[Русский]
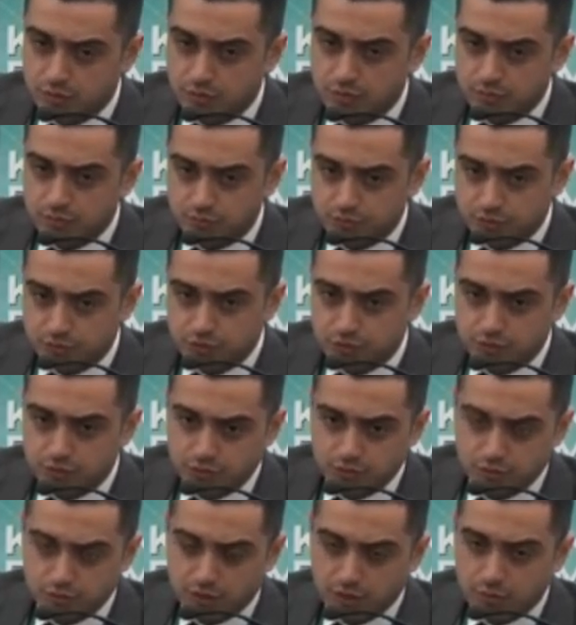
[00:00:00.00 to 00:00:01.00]
значит,
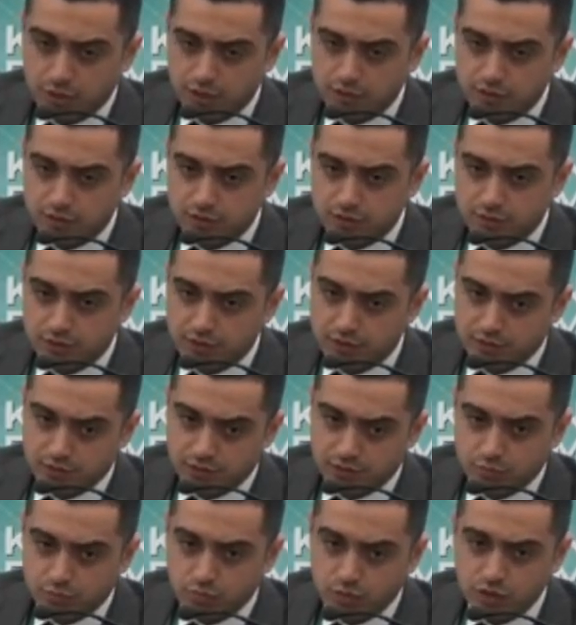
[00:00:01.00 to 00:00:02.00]
обратной связи
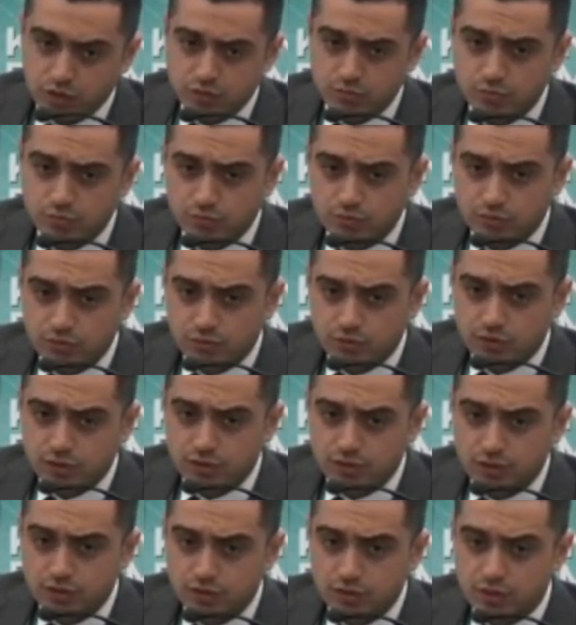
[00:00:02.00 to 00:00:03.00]
на бумажном
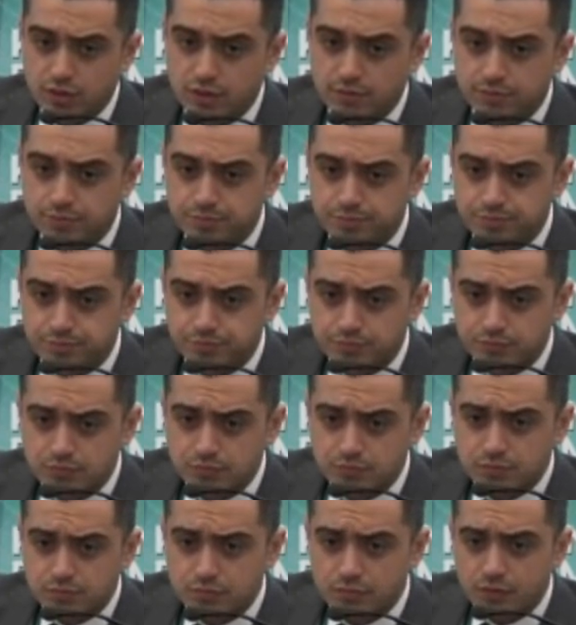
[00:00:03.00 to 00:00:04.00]
носителе.
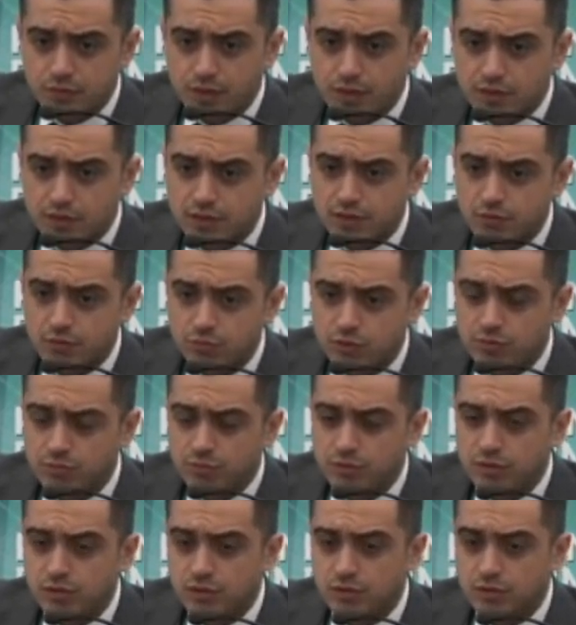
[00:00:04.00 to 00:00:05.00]
Затем мы
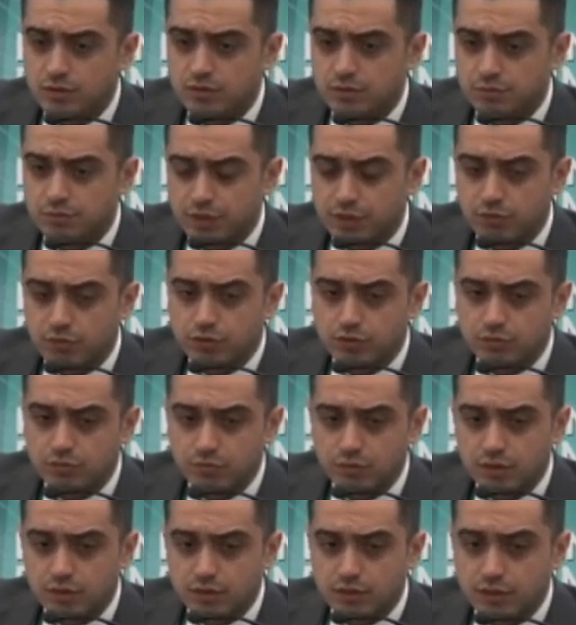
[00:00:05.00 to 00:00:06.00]

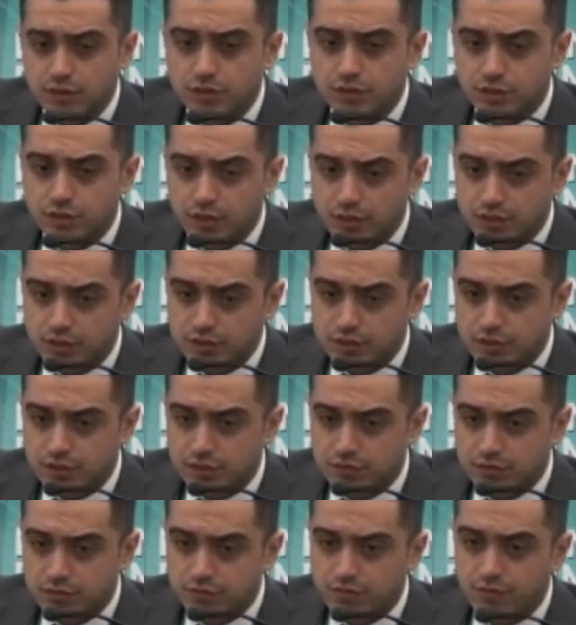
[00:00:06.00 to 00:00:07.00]
проводим личное
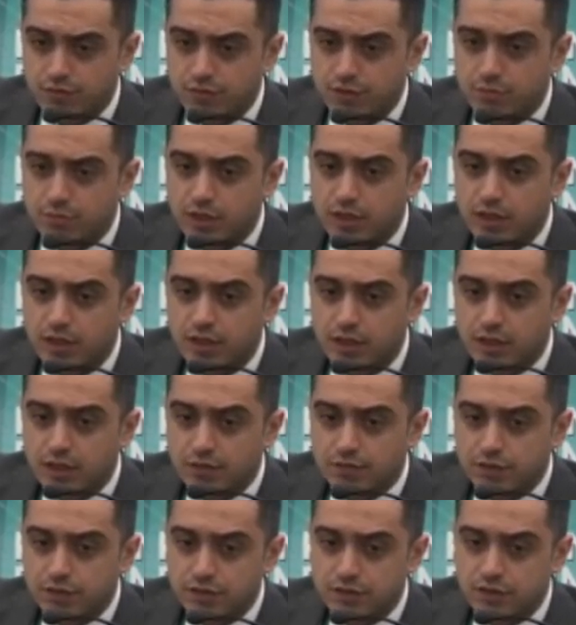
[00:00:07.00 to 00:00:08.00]
анкетирование во время
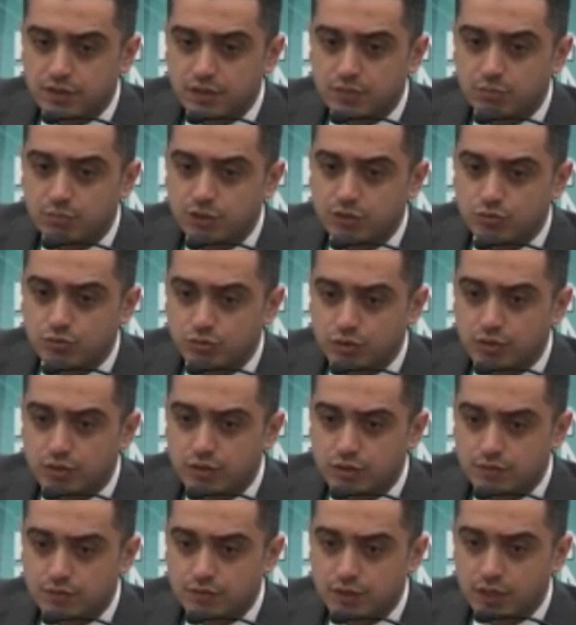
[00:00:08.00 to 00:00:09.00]
выездных
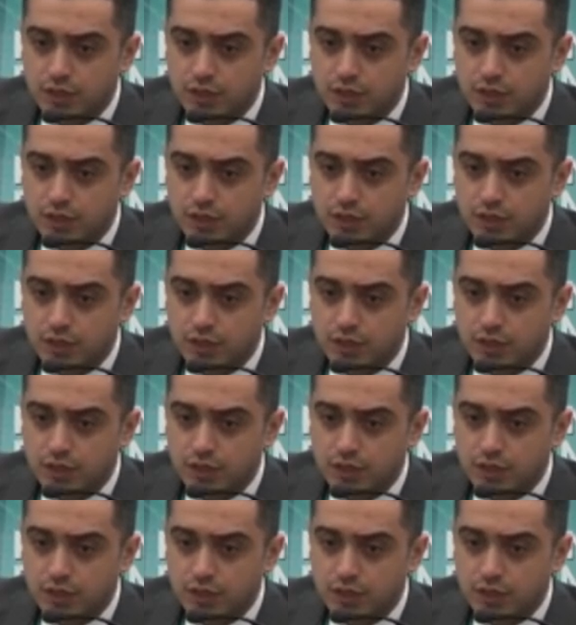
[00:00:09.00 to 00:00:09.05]
мониторингов,